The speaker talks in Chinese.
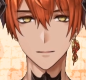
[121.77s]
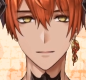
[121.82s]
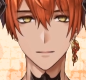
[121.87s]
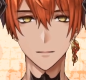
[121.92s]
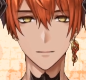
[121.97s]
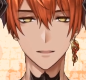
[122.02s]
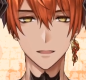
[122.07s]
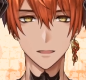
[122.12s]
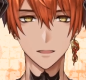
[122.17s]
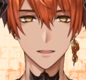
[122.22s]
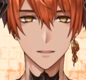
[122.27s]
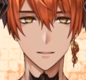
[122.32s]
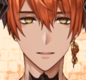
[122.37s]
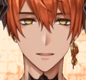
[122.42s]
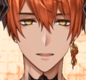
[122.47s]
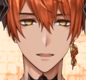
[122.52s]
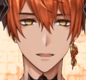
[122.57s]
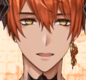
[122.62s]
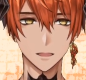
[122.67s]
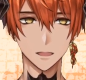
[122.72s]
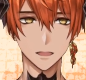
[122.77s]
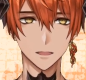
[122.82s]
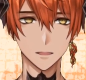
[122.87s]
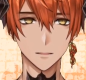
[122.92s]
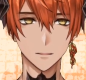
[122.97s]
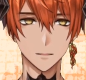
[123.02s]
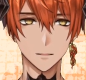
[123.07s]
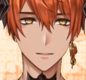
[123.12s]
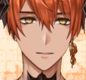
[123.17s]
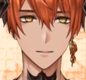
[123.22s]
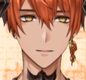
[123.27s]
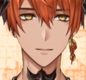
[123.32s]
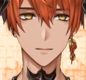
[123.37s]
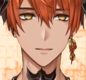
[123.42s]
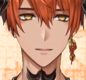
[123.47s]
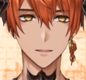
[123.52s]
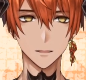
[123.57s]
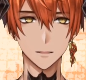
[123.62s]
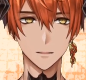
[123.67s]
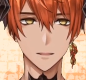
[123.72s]
宝可梦的话，就是《
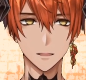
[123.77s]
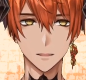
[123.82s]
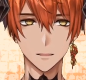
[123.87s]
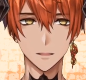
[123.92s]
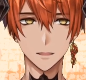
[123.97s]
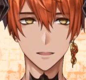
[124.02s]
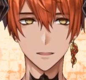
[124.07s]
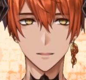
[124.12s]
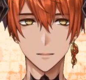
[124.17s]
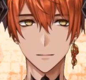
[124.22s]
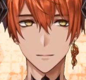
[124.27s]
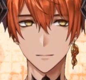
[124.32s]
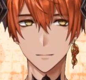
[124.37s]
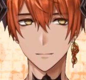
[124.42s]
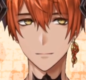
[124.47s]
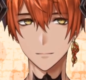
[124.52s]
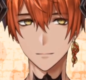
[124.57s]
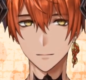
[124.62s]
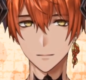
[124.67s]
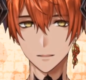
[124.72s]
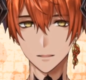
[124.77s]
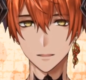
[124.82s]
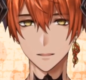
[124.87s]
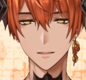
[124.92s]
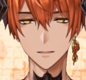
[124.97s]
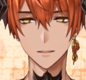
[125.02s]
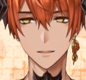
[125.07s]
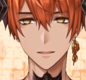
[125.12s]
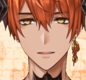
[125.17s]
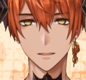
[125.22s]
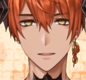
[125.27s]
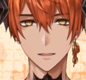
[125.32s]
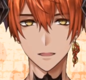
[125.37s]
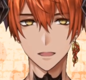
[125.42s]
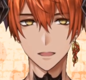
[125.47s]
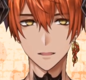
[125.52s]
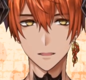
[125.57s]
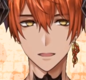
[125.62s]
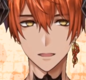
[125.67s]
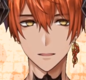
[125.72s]
日月》了吧？
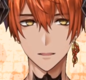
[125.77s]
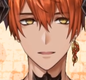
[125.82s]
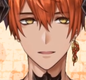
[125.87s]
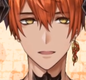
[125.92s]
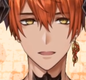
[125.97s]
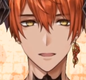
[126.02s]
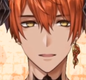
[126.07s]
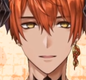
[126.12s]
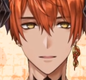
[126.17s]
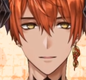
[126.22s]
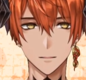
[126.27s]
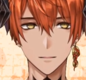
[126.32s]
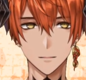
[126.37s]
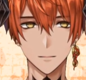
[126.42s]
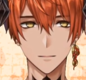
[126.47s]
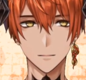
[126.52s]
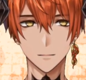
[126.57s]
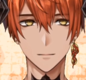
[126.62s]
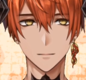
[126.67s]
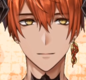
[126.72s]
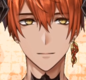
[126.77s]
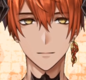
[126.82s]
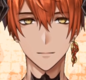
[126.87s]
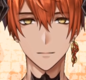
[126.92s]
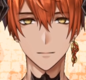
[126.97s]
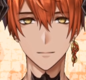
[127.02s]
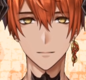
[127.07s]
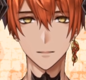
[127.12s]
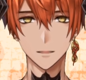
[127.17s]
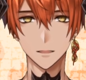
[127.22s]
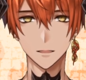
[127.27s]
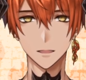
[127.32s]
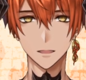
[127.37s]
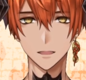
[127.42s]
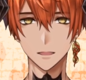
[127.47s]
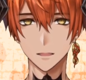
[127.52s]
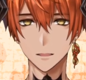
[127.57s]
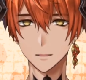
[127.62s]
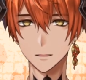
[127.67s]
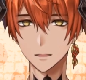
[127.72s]
那白兔玩偶，嗯，有些人
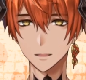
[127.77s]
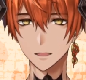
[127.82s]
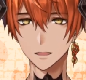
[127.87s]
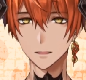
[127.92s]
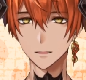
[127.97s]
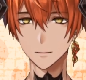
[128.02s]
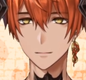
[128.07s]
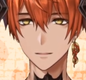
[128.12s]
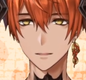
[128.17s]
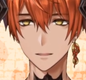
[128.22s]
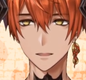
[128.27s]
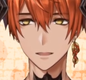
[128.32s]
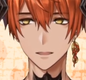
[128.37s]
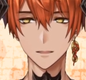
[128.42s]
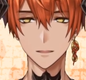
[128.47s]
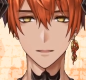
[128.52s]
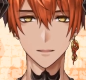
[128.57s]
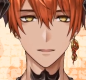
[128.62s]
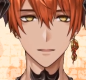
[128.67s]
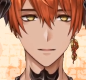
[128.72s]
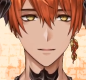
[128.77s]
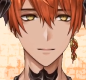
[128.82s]
可能会没有听过。